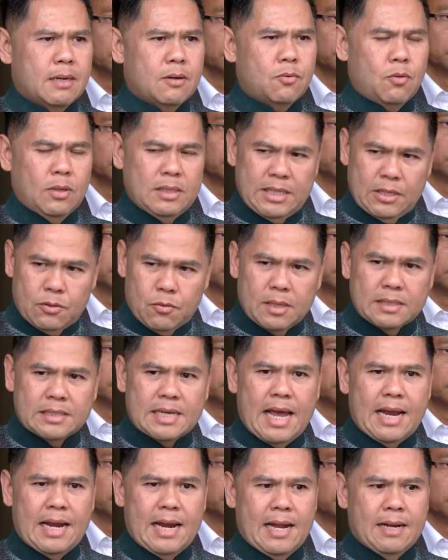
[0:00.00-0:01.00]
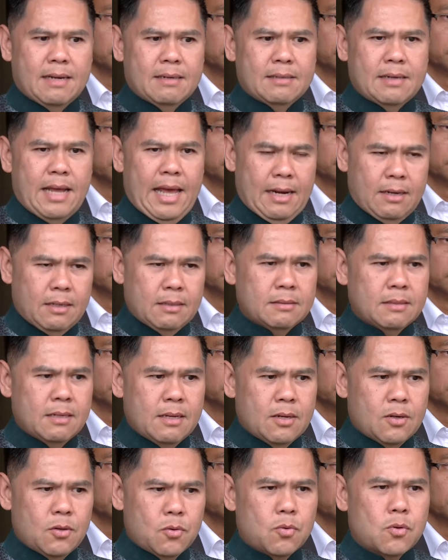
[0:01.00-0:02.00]
หัวจิตหัวใจนั้นเห็น
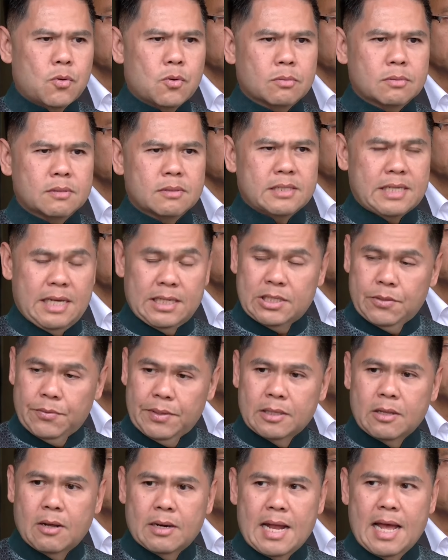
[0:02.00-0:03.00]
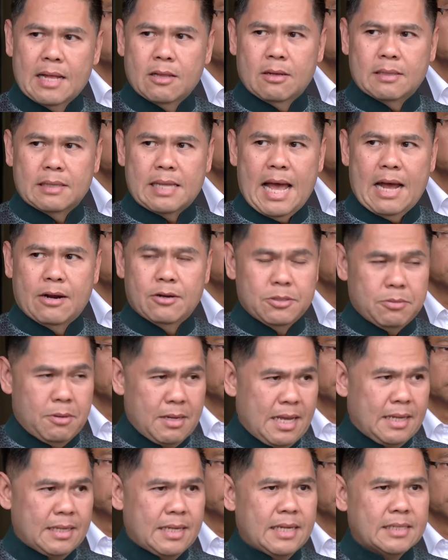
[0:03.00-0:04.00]
ลูกเสียชีวิตต่อหน้าต่อตาโดยเฉ
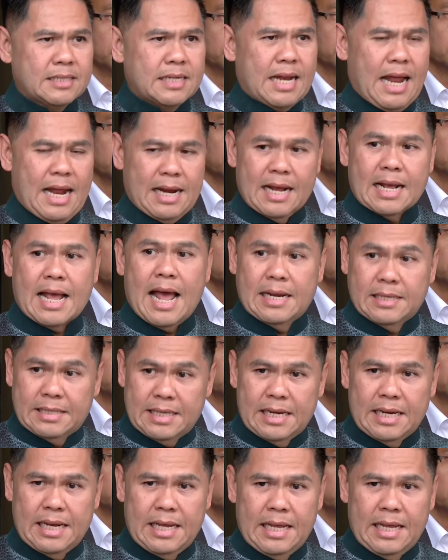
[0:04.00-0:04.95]
พาะอย่างยิ่งสถานการณ์เช่น